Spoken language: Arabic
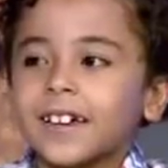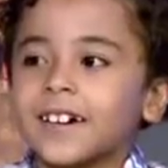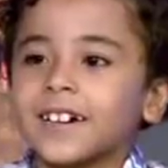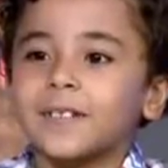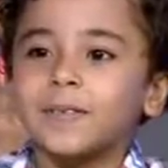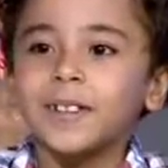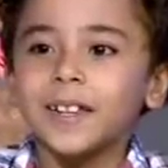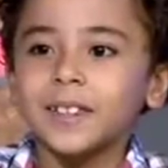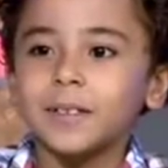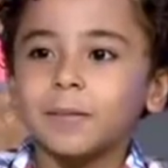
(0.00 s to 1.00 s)
انا
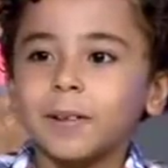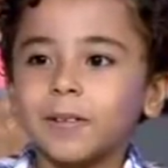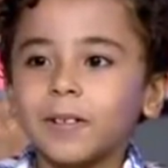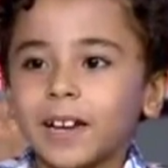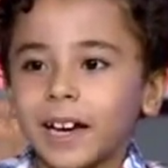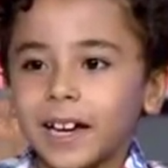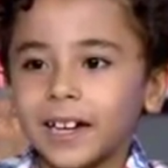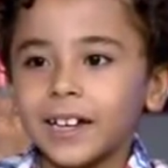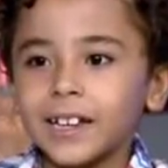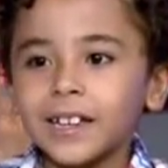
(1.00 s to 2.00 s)
بدأت باول
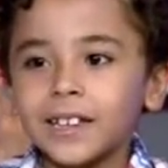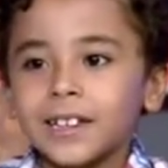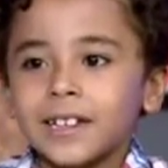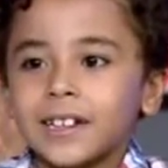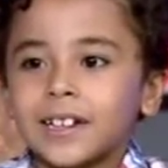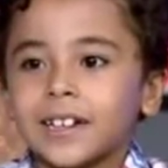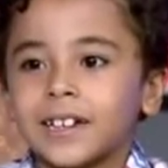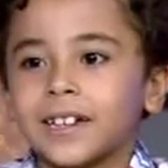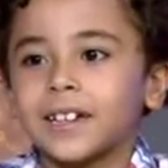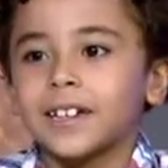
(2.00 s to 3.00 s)
حاجة
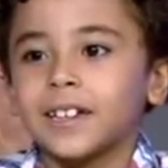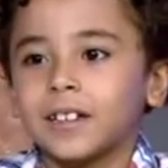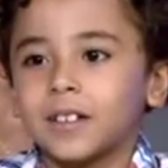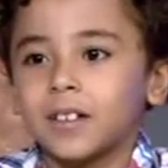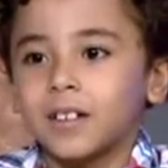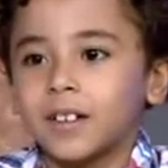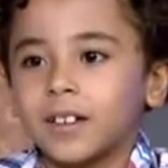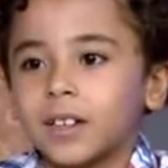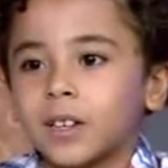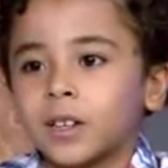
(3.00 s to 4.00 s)
آه آه
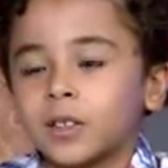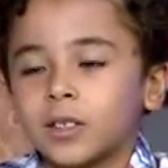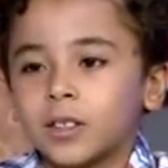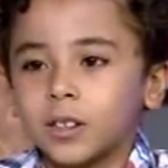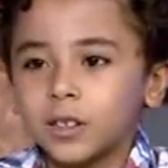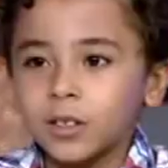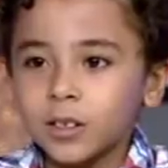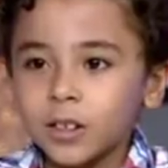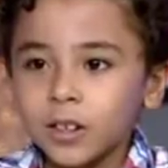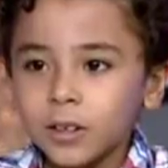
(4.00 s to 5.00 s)
آه
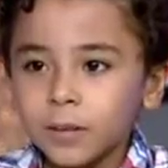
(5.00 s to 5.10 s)
طيارة